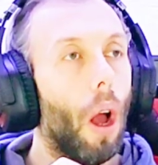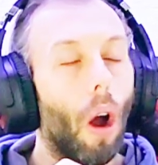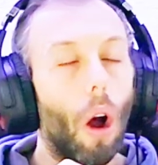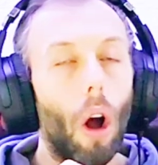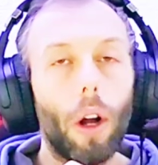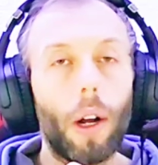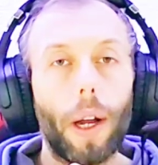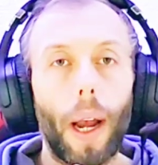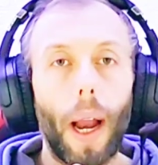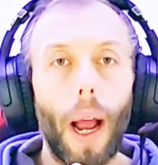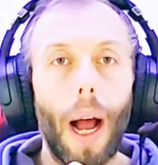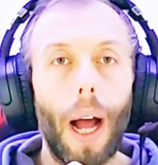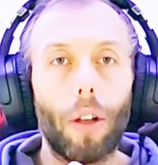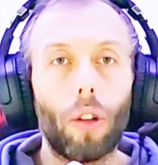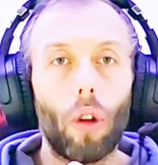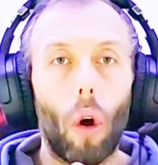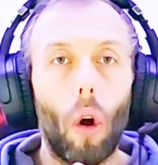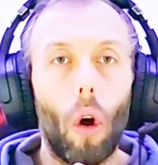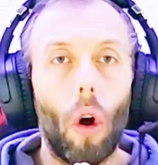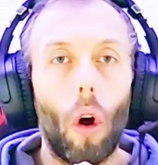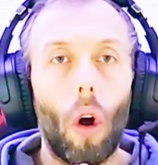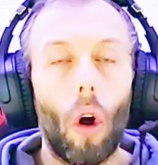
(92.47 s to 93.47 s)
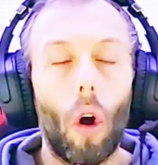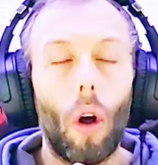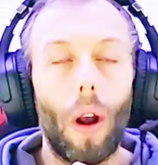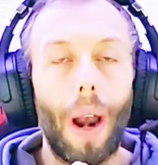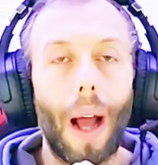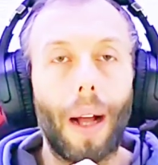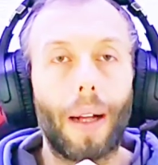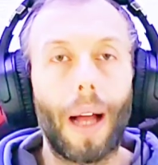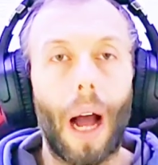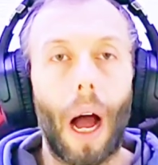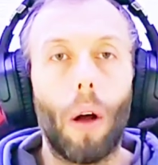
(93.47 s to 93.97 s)
Ho creato
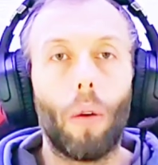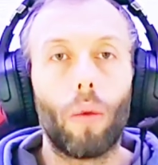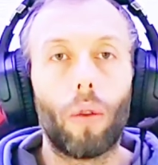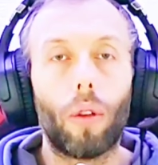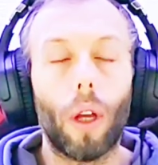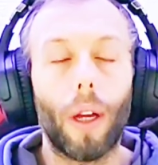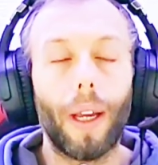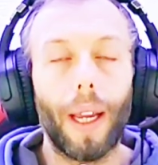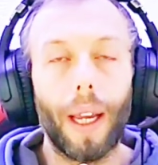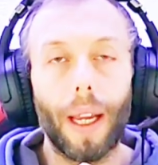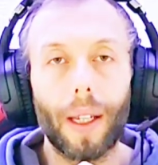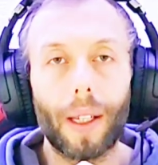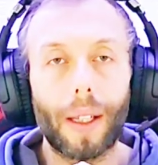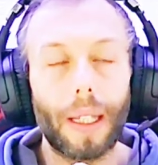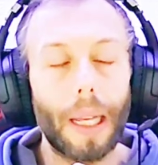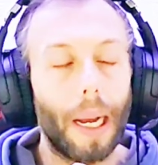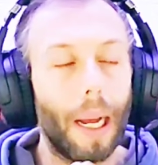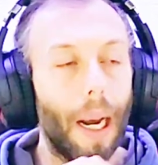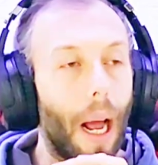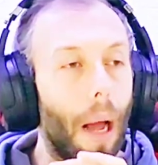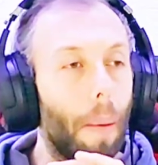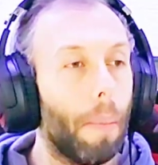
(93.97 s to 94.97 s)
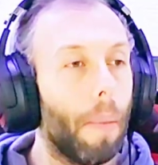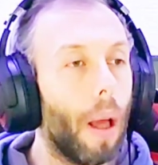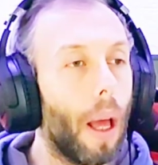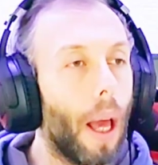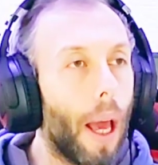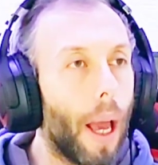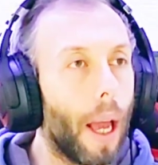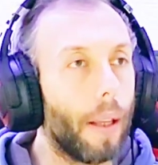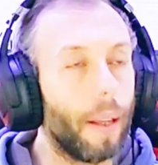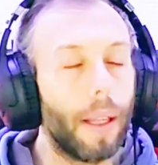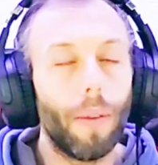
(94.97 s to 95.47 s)
l'account Instagram
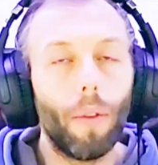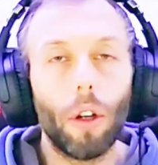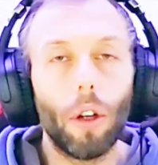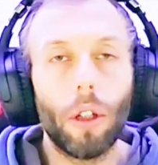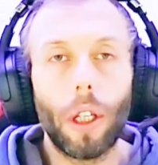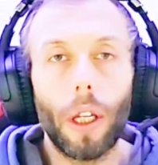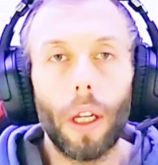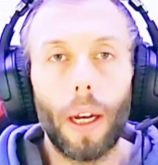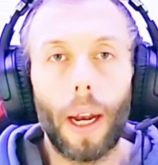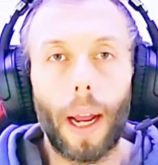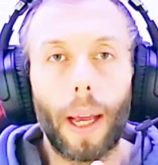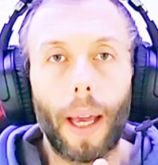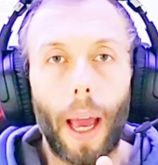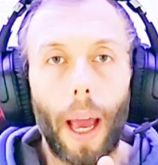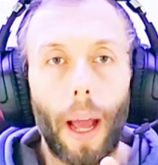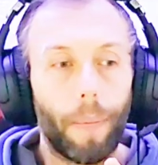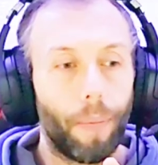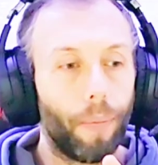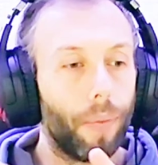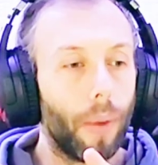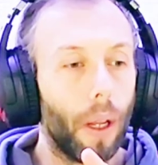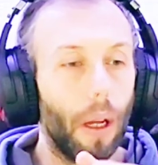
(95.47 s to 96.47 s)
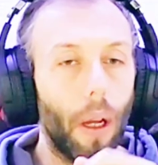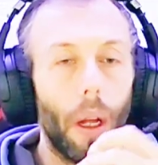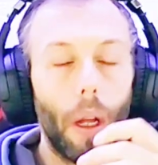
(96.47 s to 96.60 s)
e devo dire che